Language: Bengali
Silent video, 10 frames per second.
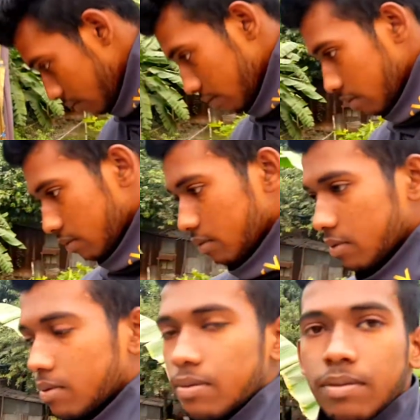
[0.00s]
যারা নতুন
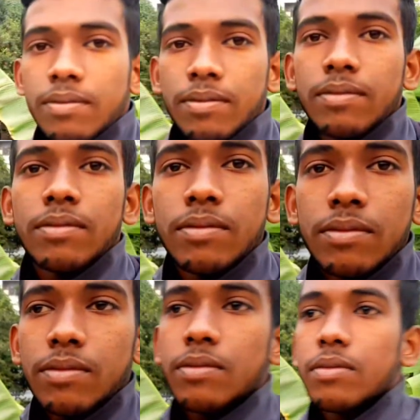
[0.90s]
কবুতর পালে তাদের
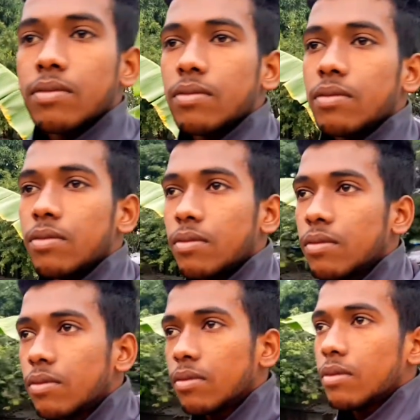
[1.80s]
উদ্দেশ্যে কিছু
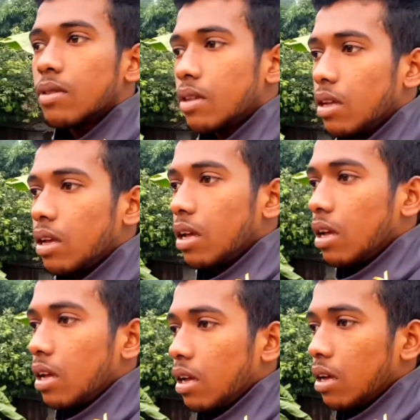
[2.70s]
বলতেন তাহলে মানে আমরা
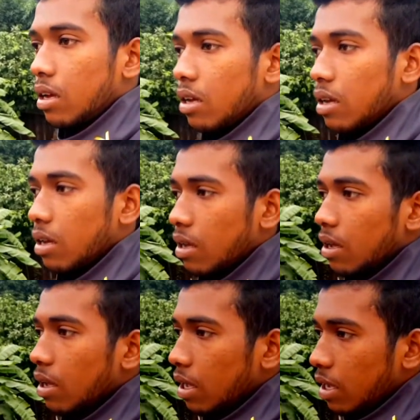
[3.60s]
উপকার হইতাম
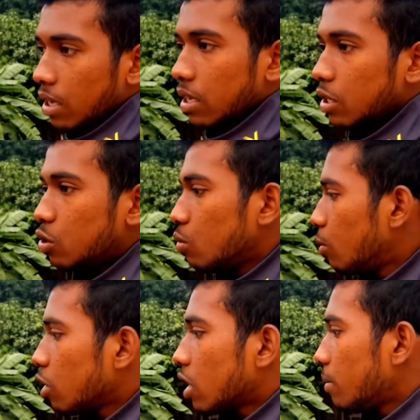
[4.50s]
কিছু
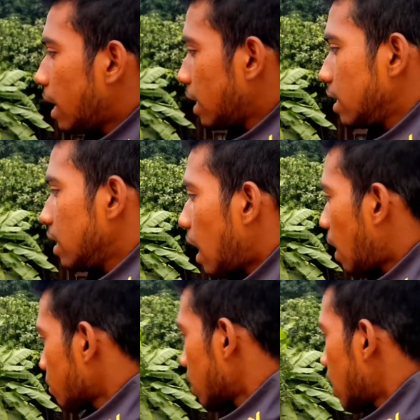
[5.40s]
বলতে ভাই
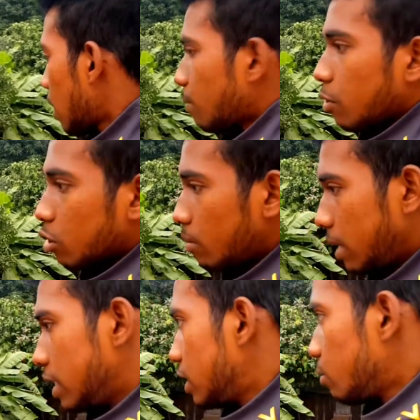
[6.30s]
আপনারা প্রথমে
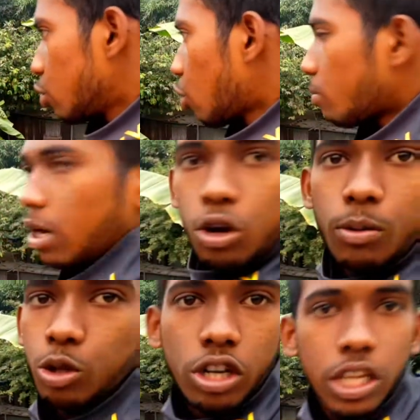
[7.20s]
নর্মাল
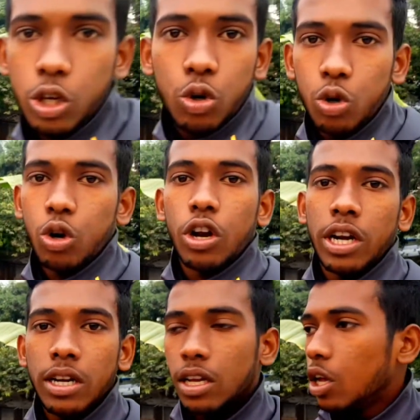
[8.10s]
কবুতর দিয়ে শুরু করেন
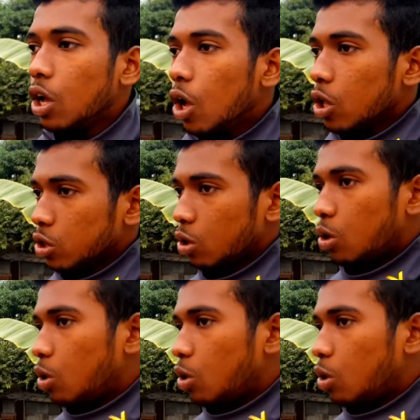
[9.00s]
তো